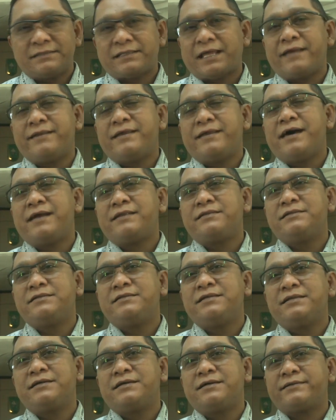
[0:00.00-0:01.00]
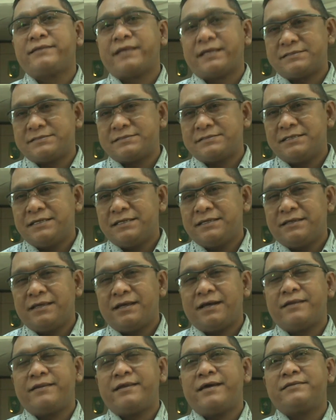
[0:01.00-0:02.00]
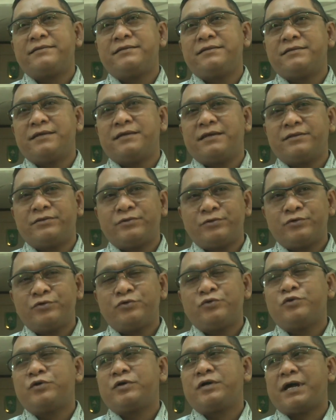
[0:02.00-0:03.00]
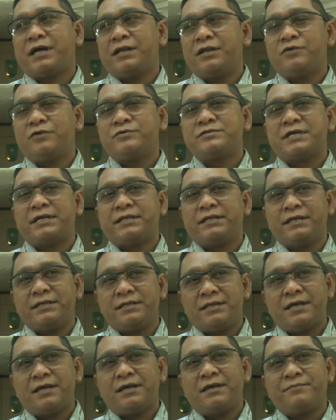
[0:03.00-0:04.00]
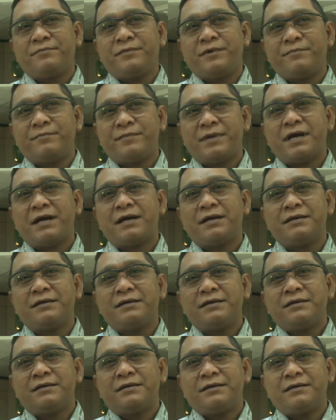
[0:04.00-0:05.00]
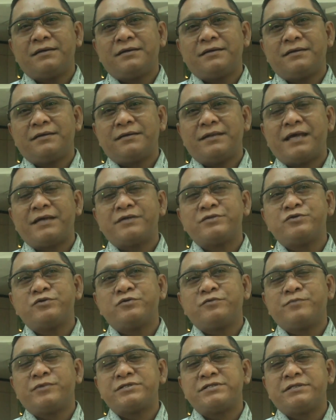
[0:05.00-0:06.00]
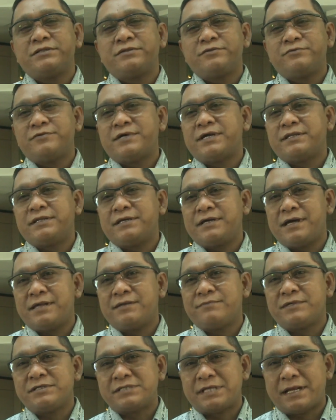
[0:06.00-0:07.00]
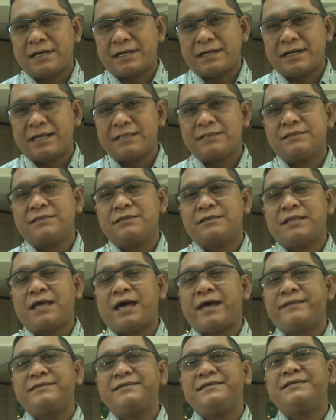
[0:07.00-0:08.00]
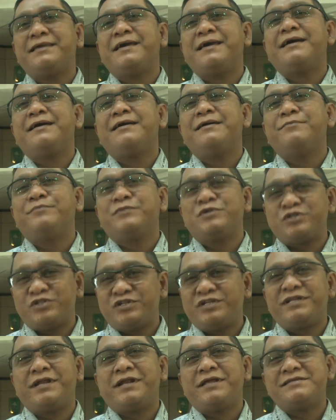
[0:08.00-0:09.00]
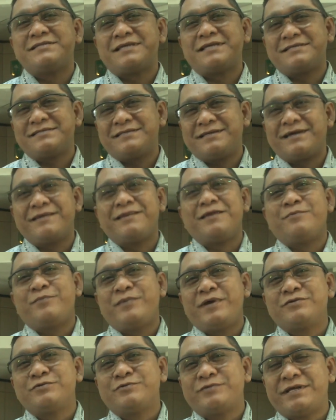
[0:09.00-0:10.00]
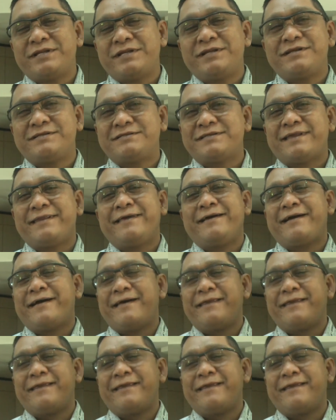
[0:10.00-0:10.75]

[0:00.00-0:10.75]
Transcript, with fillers: tak ada artinya di kertas yang ada artinya itu kalau seandainya memang langsung bersentuhan dengan masyarakat artinya mesti direalisasikan apa yang sudah dilaksanakan